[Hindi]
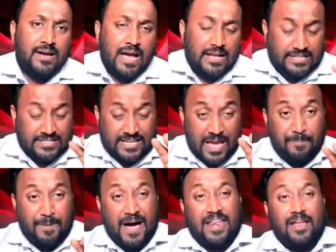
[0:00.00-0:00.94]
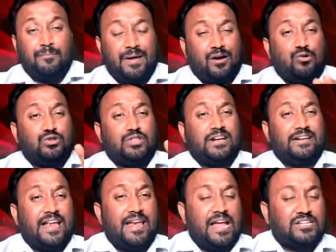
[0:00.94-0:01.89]
जिसके बारे में खुद
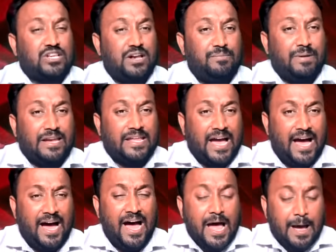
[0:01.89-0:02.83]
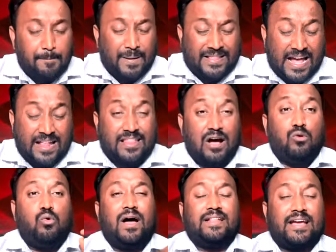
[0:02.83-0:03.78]
इंटरनेशनल मीडिया बताता
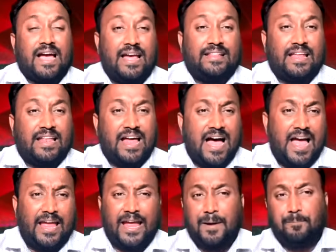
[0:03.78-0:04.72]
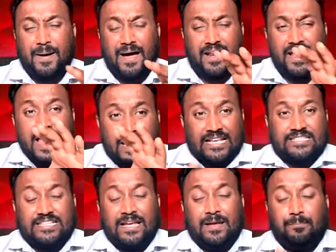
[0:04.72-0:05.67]
हुआ दिखाई दे रहा है पर
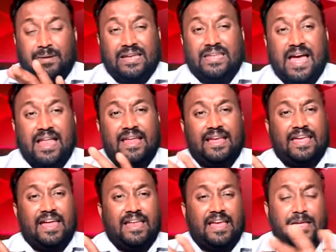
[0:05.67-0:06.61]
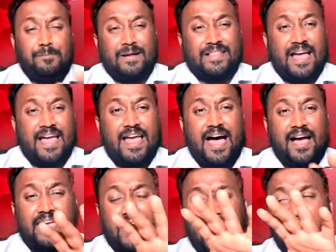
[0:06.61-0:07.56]
किसी मीडिया ने यह नहीं बताया
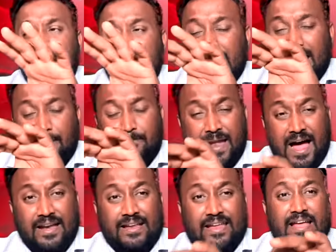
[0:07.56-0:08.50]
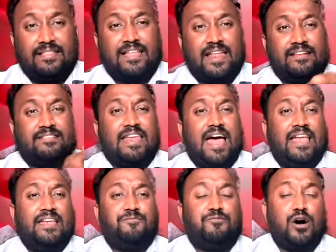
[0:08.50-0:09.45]
कि लेबनान के अंदर
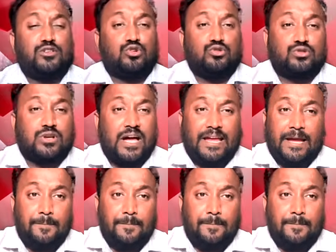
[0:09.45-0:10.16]
इसराइली फौज घुस गई